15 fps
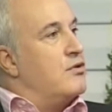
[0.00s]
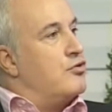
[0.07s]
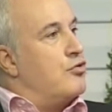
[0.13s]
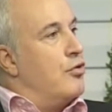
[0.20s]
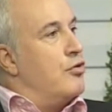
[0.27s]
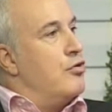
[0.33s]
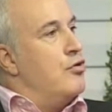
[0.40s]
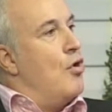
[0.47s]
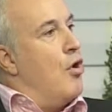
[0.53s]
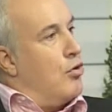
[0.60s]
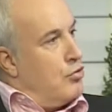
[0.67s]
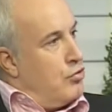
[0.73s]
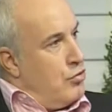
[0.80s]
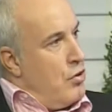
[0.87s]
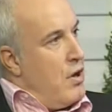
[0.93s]
bir İnanmıyor sorun
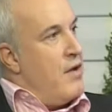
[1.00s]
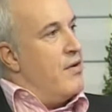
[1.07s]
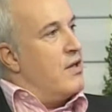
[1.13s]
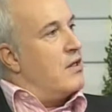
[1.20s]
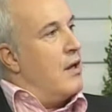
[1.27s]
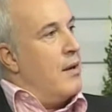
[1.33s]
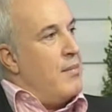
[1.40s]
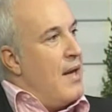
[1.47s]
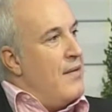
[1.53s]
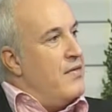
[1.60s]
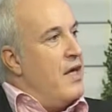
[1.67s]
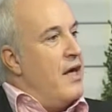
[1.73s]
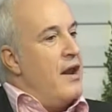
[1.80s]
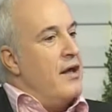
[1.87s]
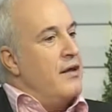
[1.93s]
yok hiç. diyor. Evet.
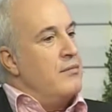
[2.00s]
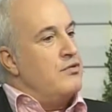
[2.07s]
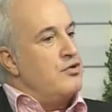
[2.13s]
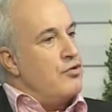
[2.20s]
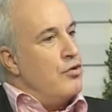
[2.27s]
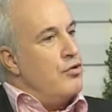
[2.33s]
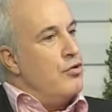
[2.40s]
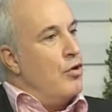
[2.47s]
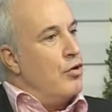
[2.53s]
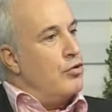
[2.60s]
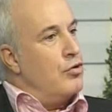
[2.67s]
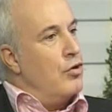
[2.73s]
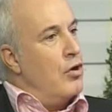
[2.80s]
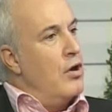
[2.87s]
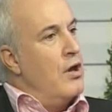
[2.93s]
Bende herhangi bir sorun yok
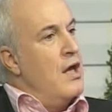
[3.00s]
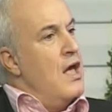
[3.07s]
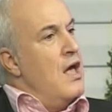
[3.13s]
diyor.